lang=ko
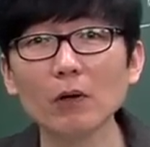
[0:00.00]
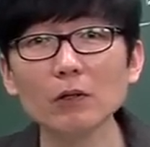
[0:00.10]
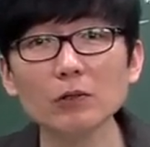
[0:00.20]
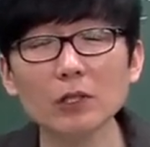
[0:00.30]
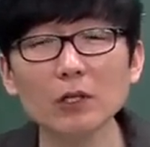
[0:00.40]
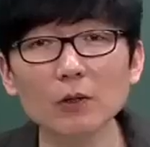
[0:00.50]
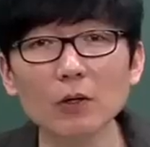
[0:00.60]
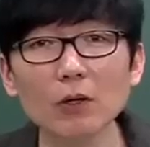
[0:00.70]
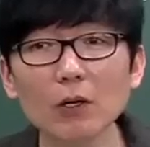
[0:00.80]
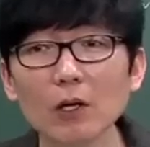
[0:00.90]

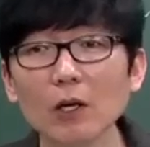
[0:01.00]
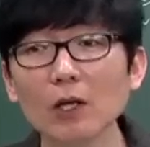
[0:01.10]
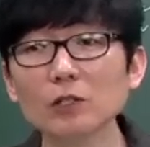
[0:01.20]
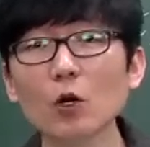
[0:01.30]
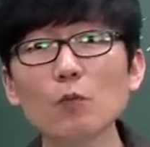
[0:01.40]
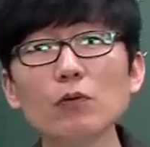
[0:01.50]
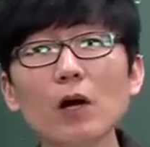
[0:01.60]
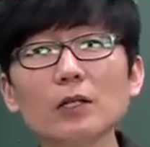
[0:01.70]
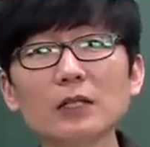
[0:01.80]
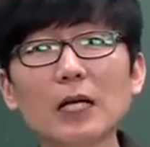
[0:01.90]
그렇잖아요.
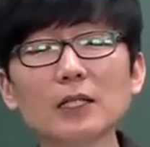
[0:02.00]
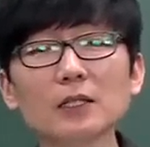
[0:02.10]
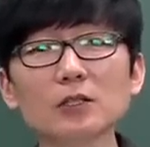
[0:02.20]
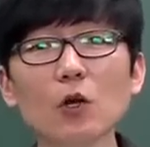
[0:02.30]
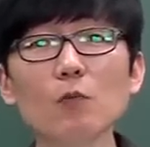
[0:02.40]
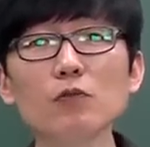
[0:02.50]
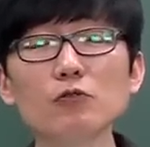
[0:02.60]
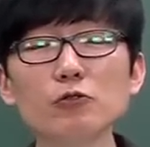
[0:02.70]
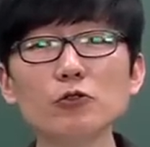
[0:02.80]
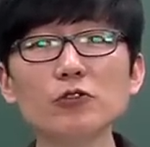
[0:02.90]
정부가 자기 그 정부
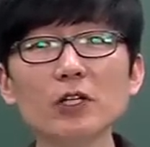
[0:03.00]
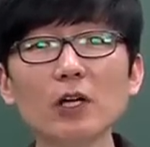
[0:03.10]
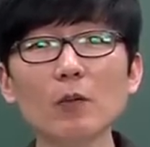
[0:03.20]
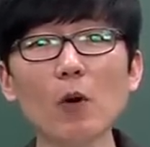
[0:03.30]
국유지에다가 막